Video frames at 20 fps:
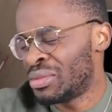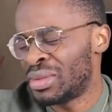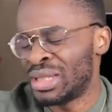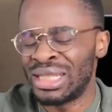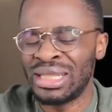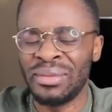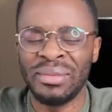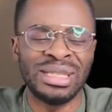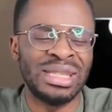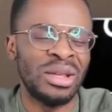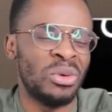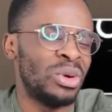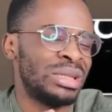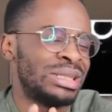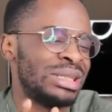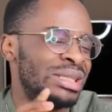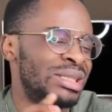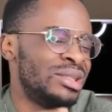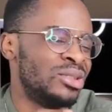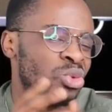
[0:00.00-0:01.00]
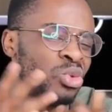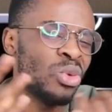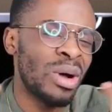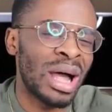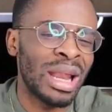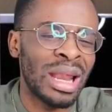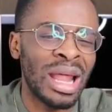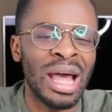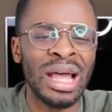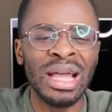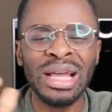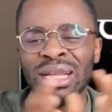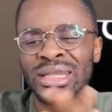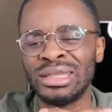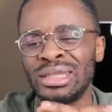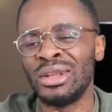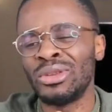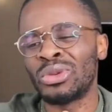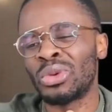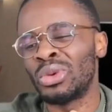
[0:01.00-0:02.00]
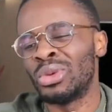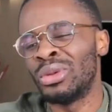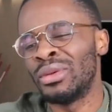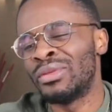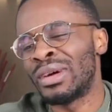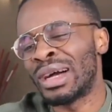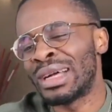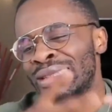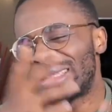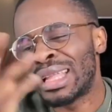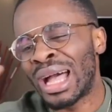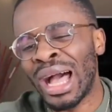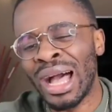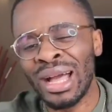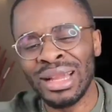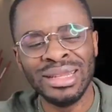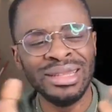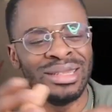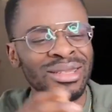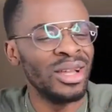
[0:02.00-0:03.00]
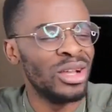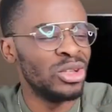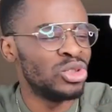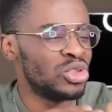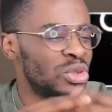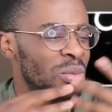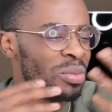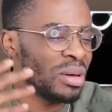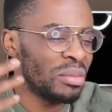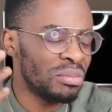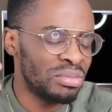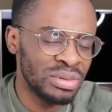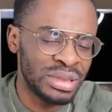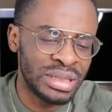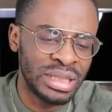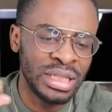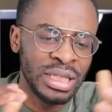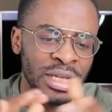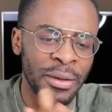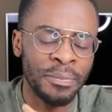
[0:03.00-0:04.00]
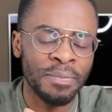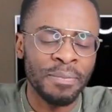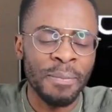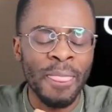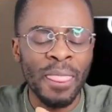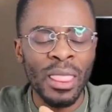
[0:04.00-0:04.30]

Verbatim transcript: je me disais, mais c'est quoi cette histoire-là C'est un truc de vantard, leader, tu te prends pour qui